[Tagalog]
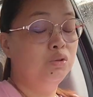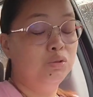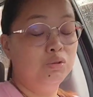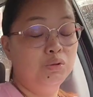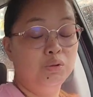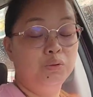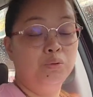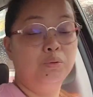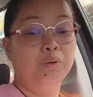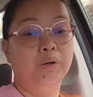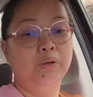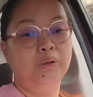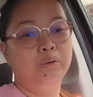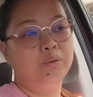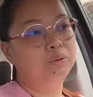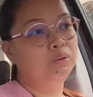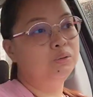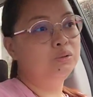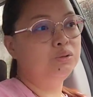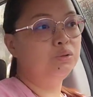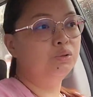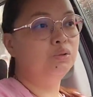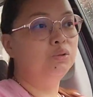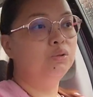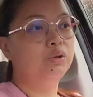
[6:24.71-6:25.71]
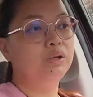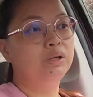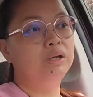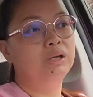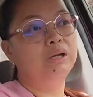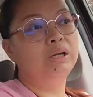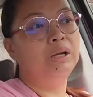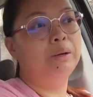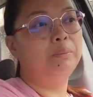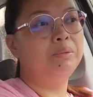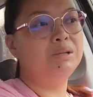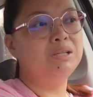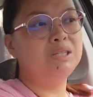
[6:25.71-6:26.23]
So, ayun. So,
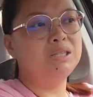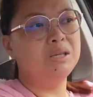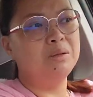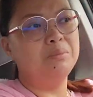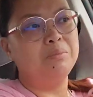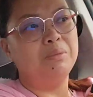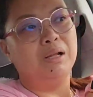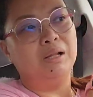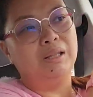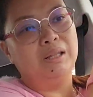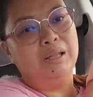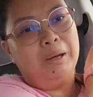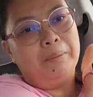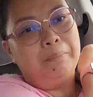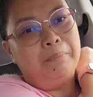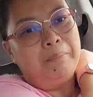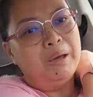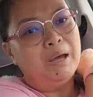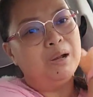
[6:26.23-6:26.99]
doon na namin si Imelda.